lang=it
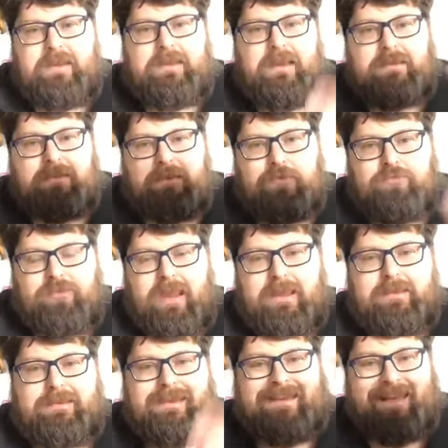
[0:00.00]
dei
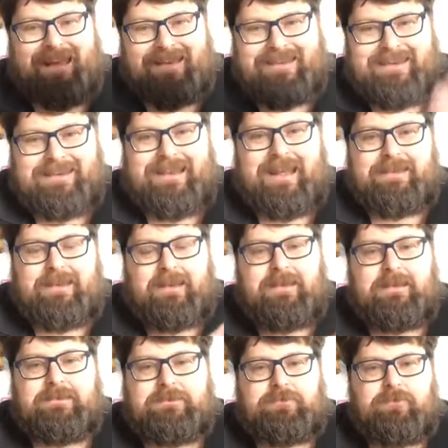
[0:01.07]
dirigenti candidati alle
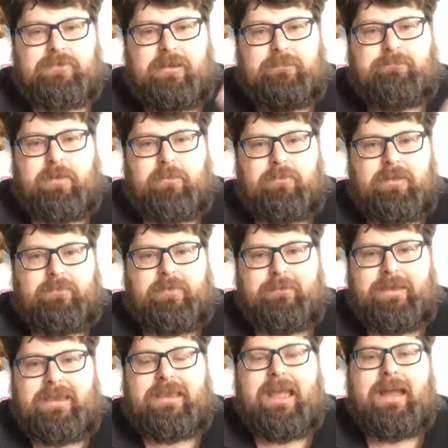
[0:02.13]
elezioni del popolo e della
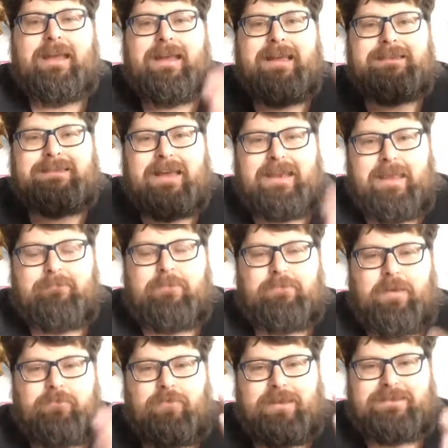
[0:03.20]
famiglia. Sarebbe
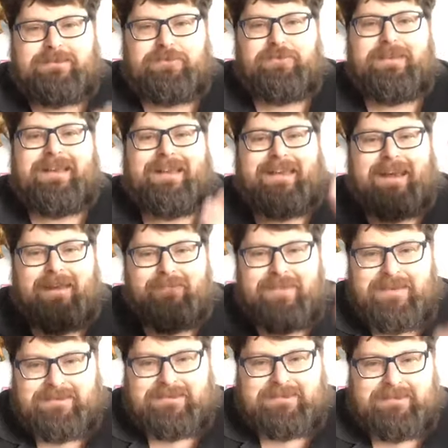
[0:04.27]
una violazione
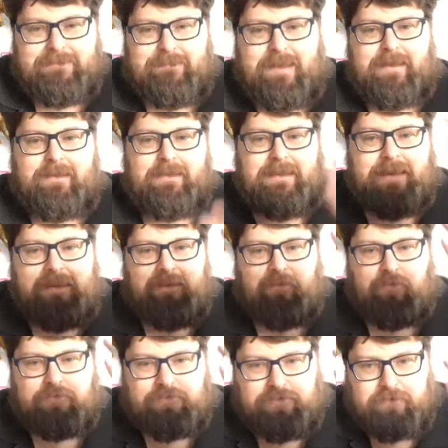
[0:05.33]
gravissima,
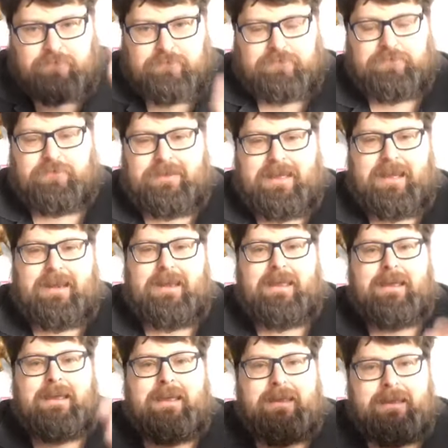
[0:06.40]

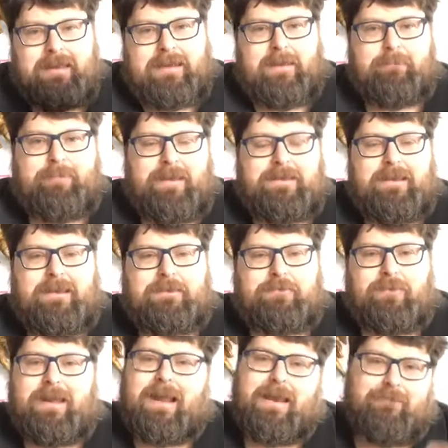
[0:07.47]
incostituzionale in campagna
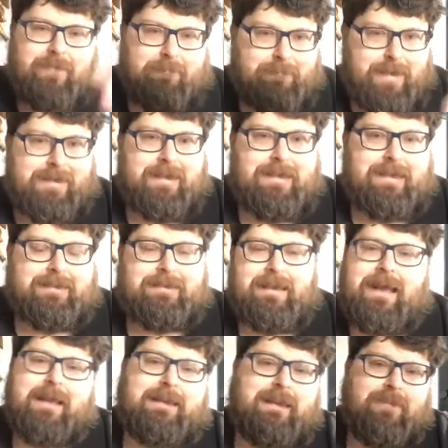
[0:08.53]
elettorale. Va bene gli
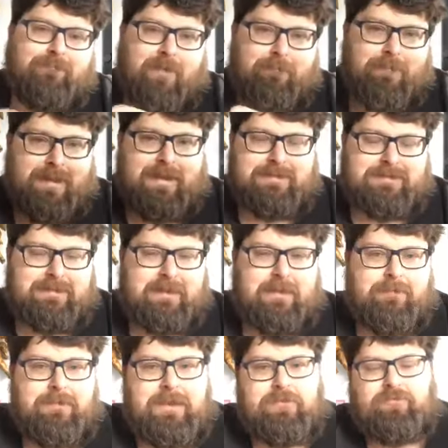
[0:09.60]
attacchi, va bene essere
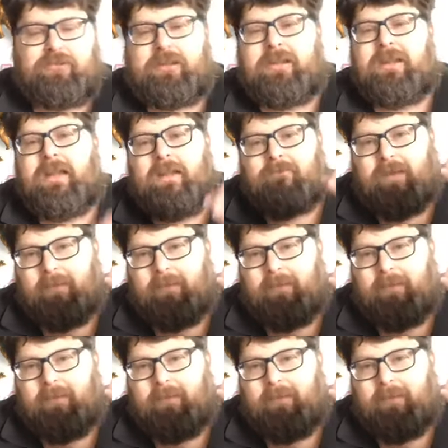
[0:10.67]
nemici, va